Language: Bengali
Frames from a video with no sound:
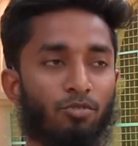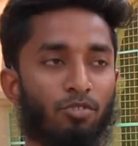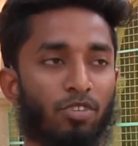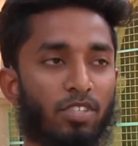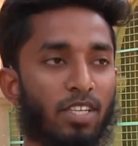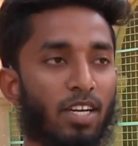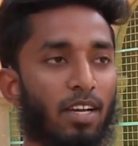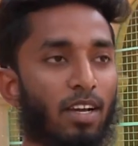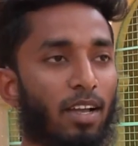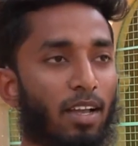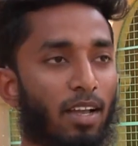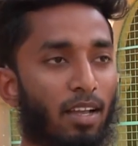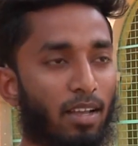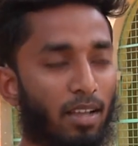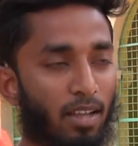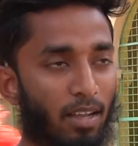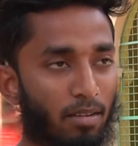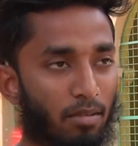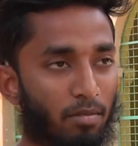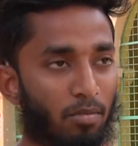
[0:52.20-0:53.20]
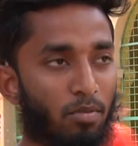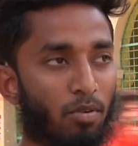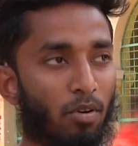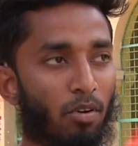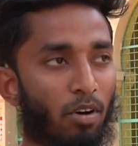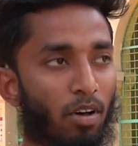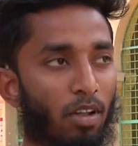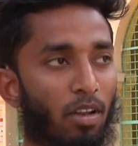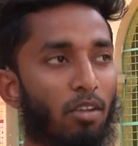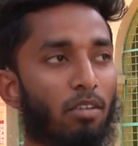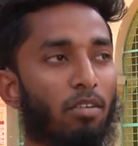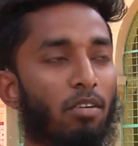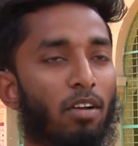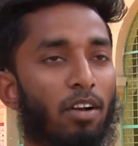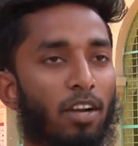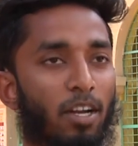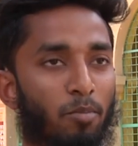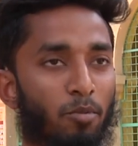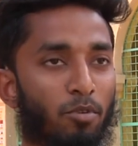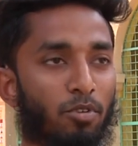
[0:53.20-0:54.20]
দুইটা হল
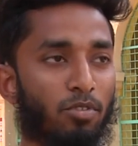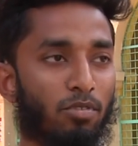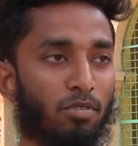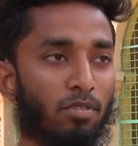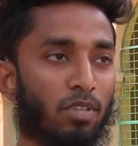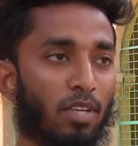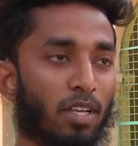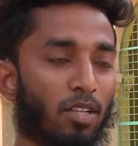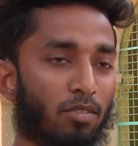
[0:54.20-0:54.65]
অলরেডি প্রস্তুত